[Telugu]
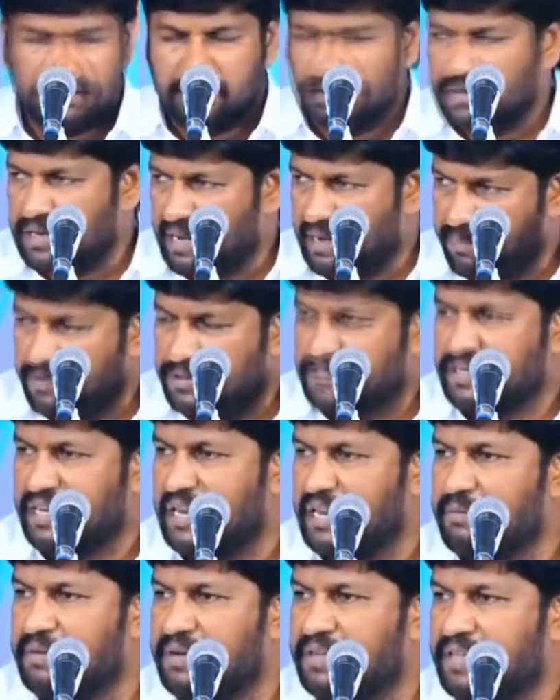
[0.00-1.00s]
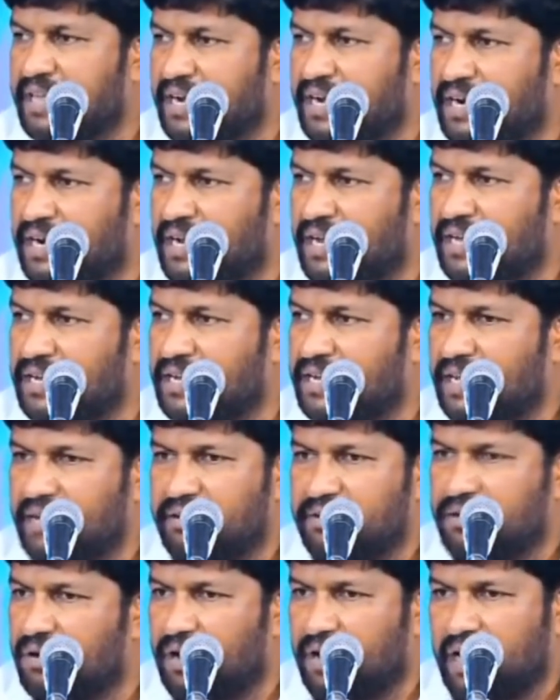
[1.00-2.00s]
నా భుజాల మీద ఎక్కడానికి
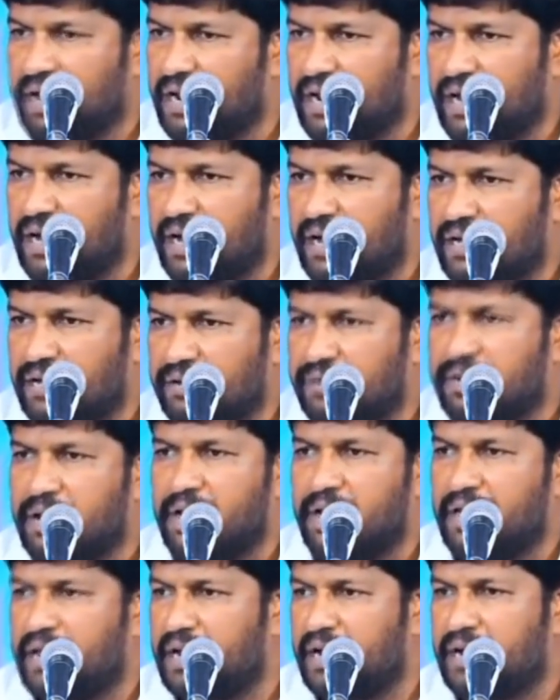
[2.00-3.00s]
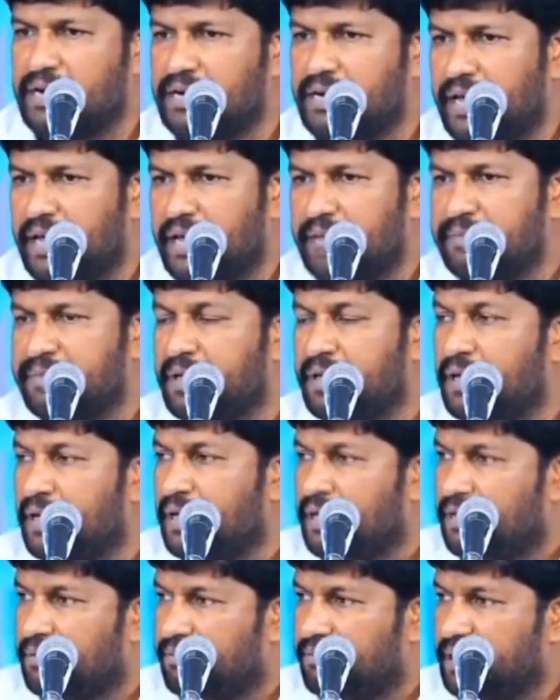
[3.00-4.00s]
ఎవరు రారా ఎవరు లేరా అంటే
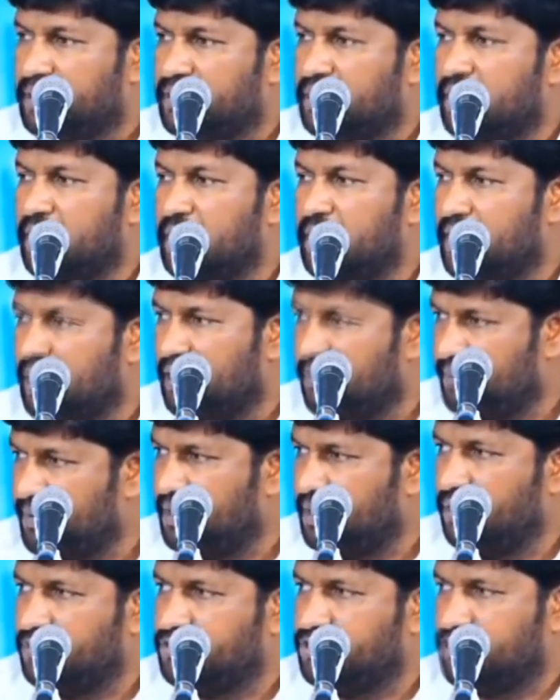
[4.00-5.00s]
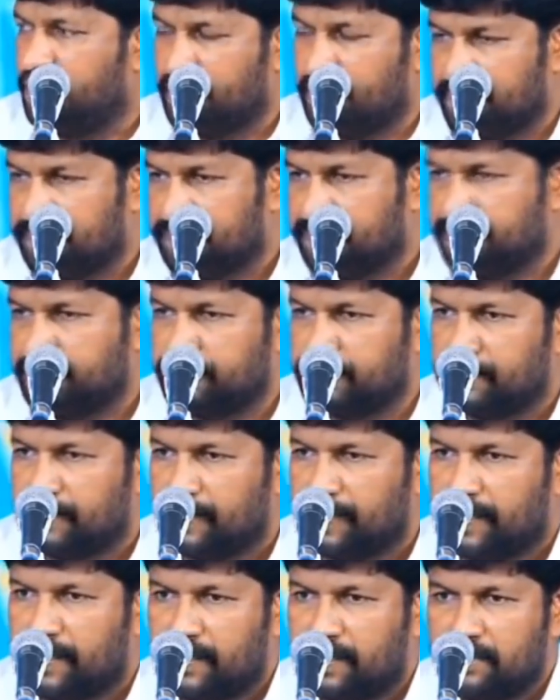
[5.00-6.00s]
పద్నాలుగేళ్ల బిడ్డ వచ్చాడు
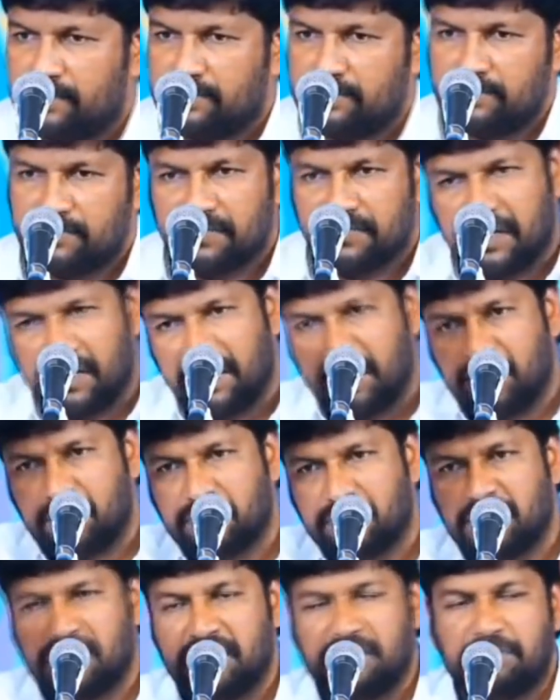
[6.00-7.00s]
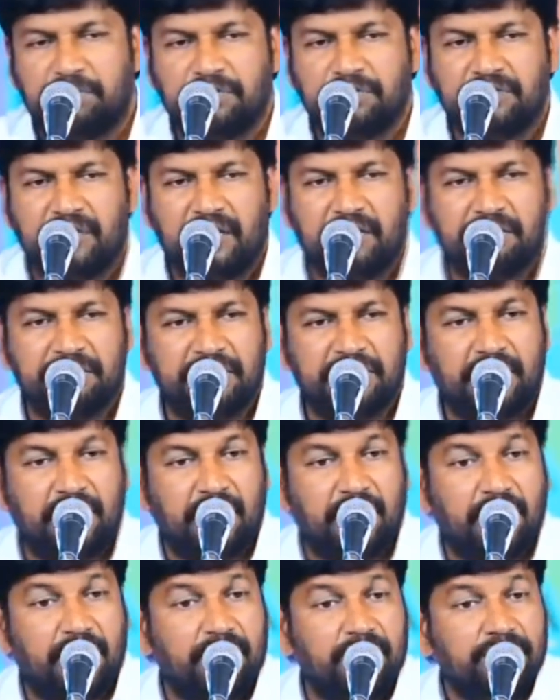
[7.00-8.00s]
నేను ఎక్కుతా నీ భుజాల మీద
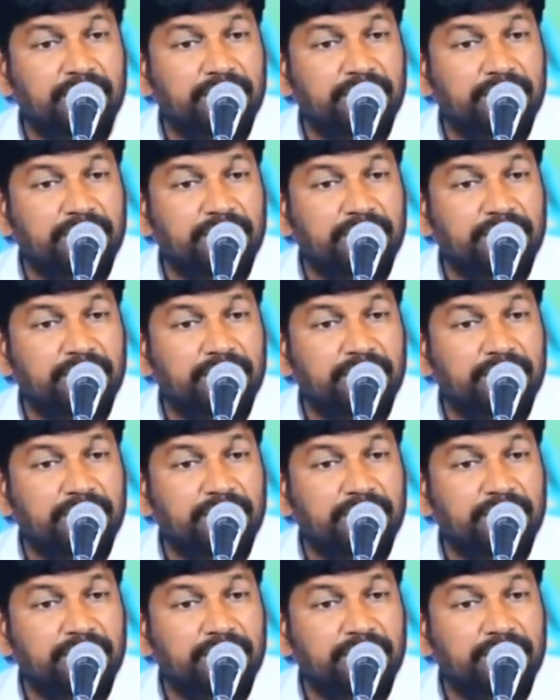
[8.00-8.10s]
అన్నాడు